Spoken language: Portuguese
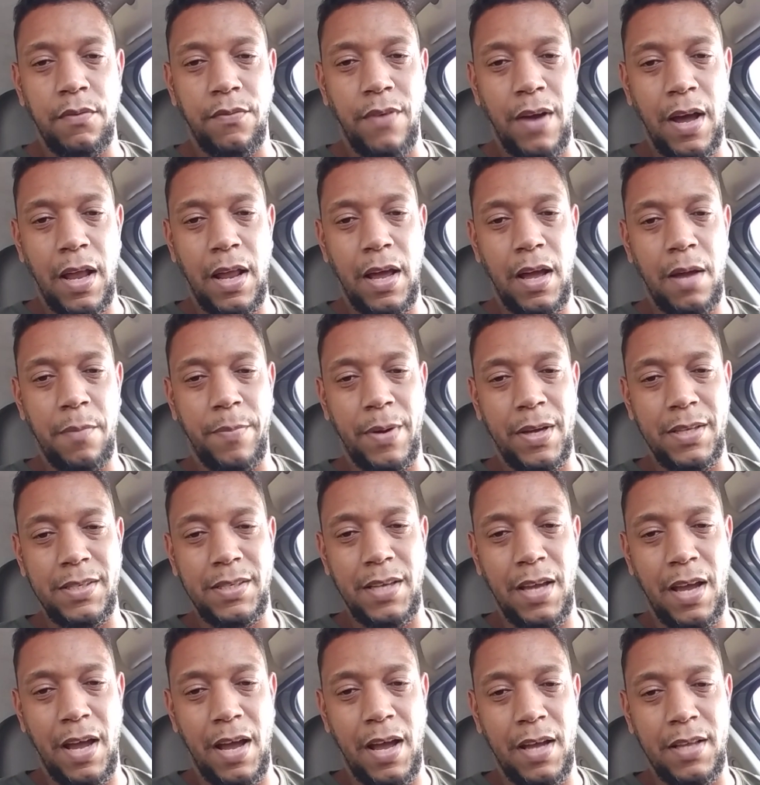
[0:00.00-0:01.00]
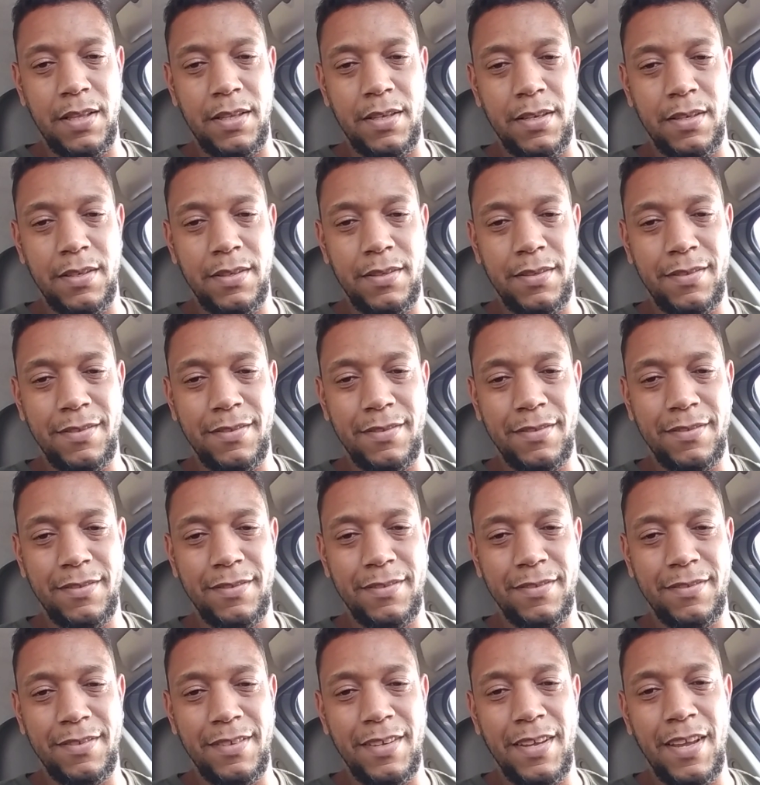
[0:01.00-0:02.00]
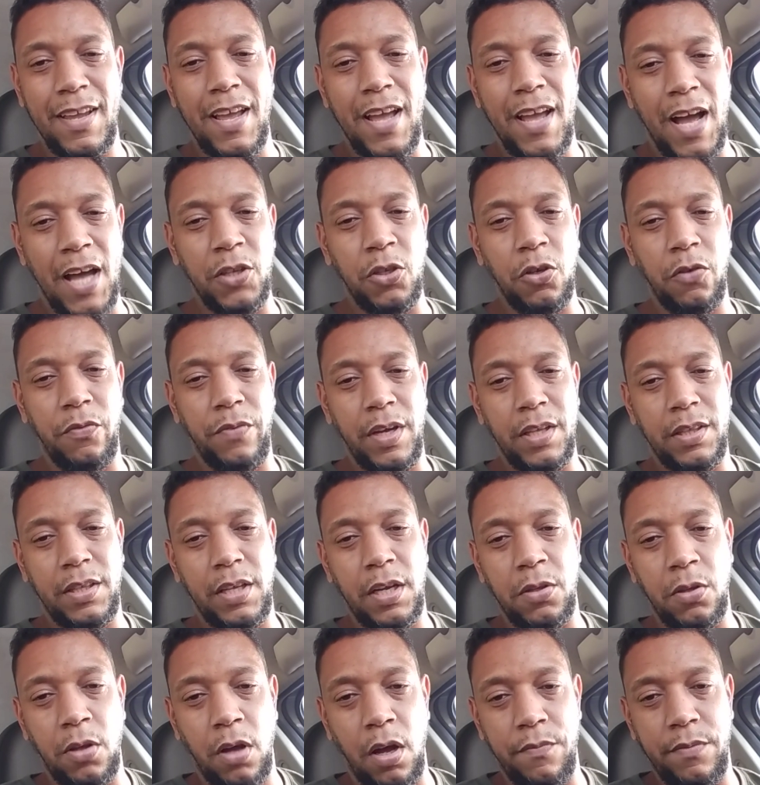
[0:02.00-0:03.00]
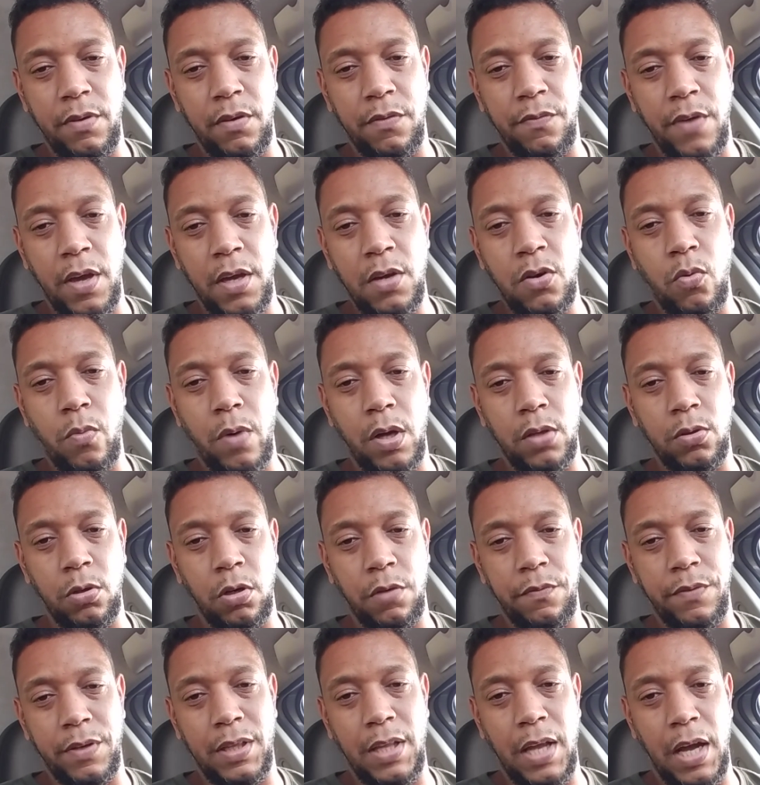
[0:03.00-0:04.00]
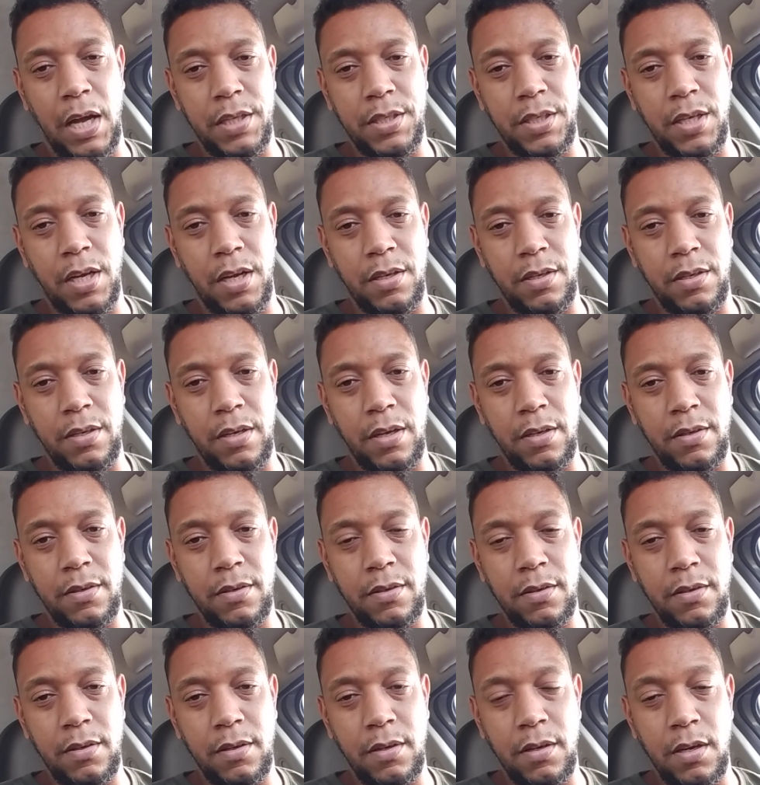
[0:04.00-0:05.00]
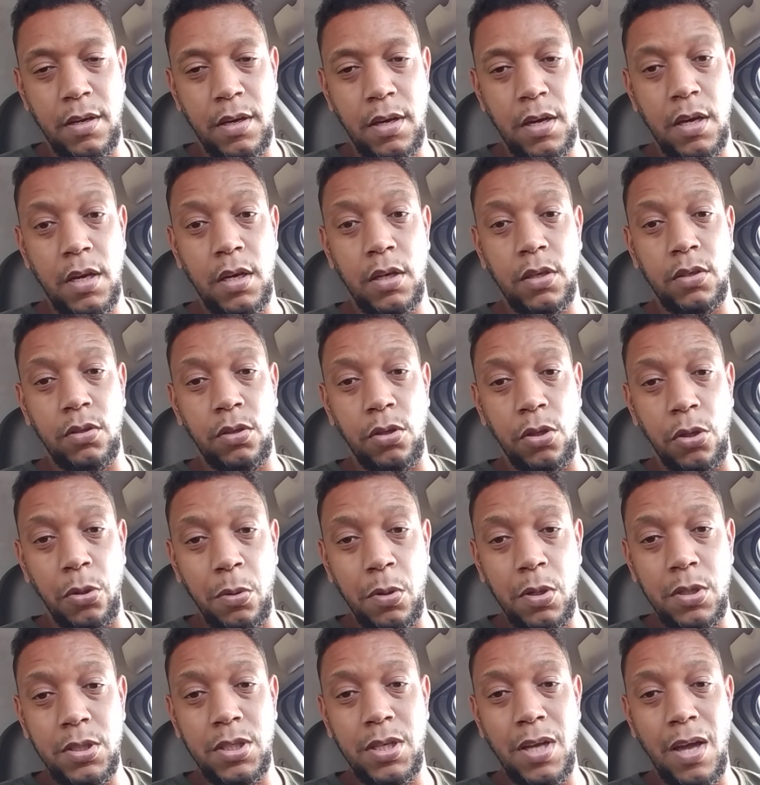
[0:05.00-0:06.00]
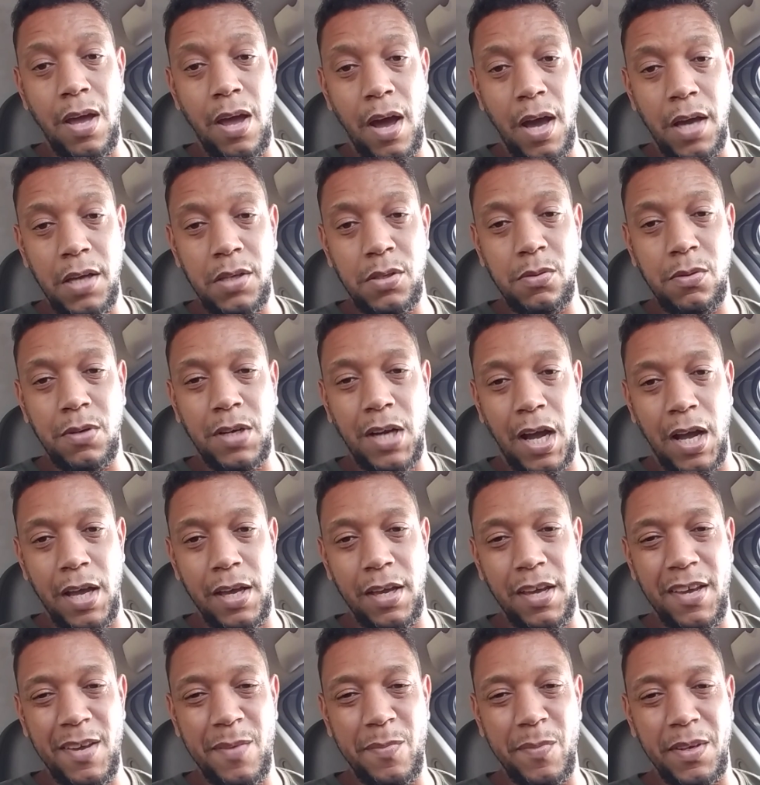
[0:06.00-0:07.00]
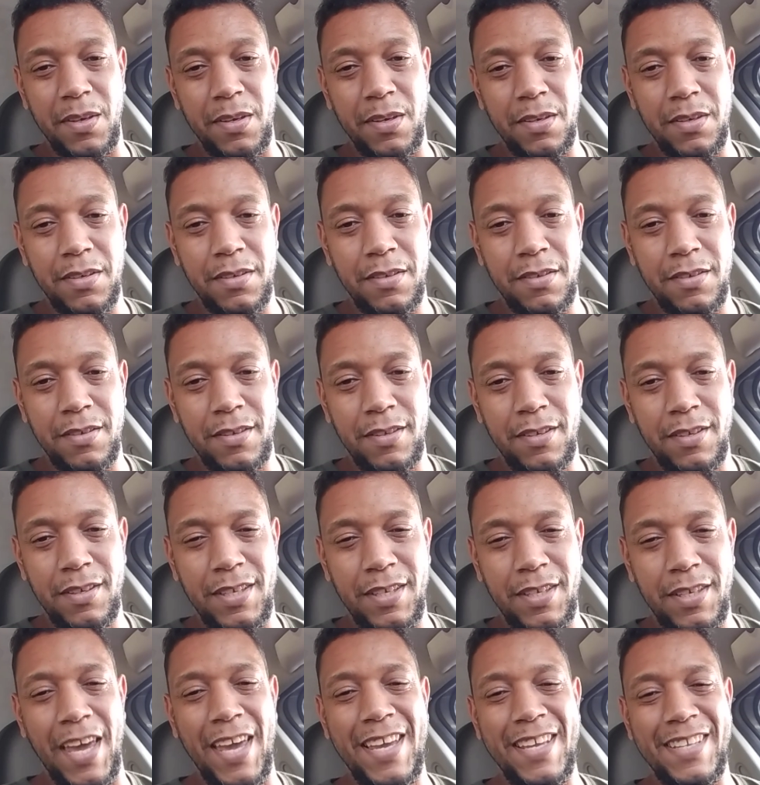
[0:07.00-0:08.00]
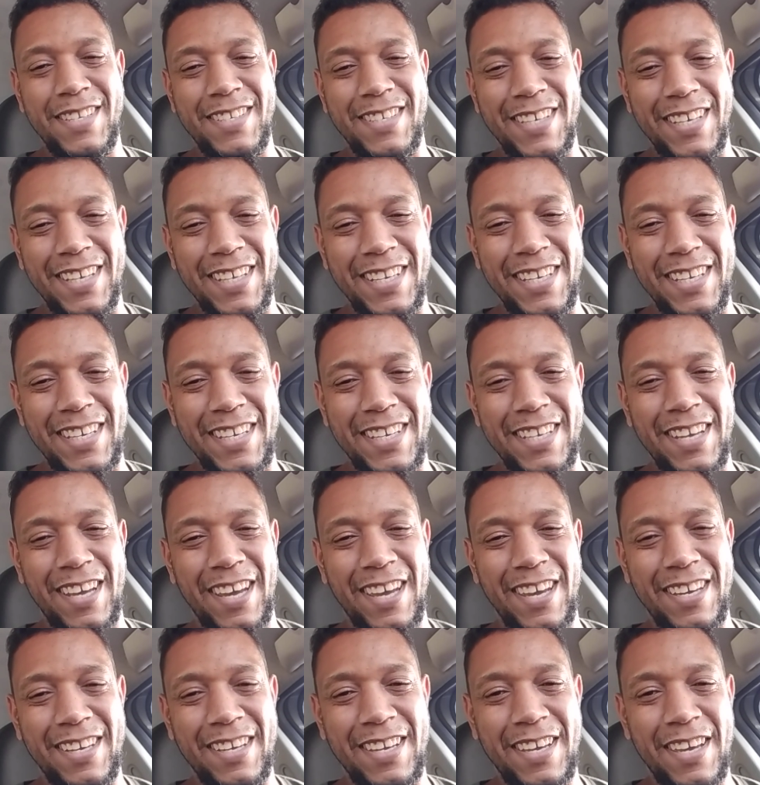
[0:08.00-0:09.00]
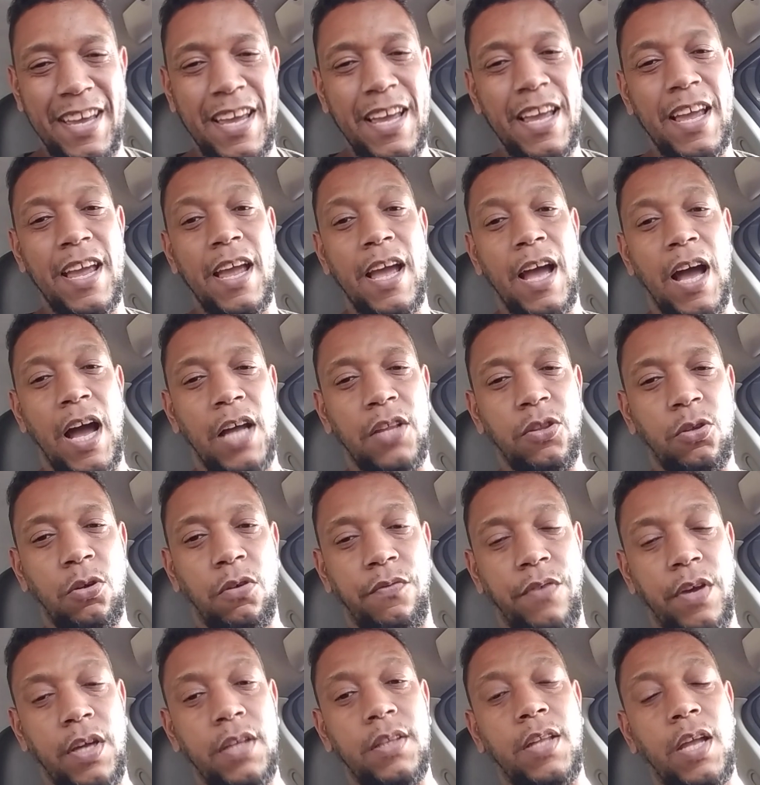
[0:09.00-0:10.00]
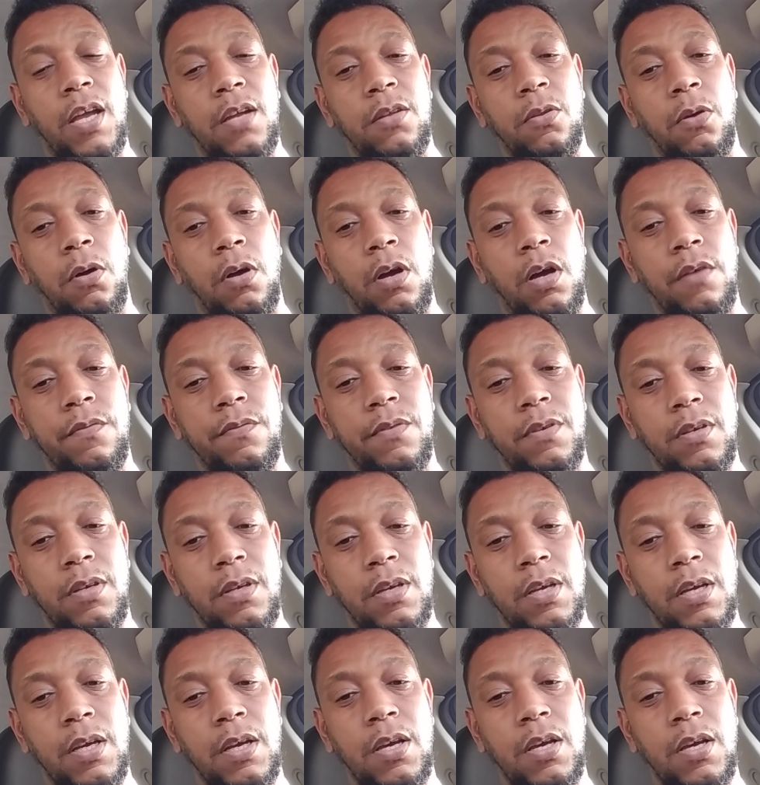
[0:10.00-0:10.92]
Fala rapaziada, a 99 vem com uma novidade aí, hein? Dois reais o KM. Quem diria, hein? A 99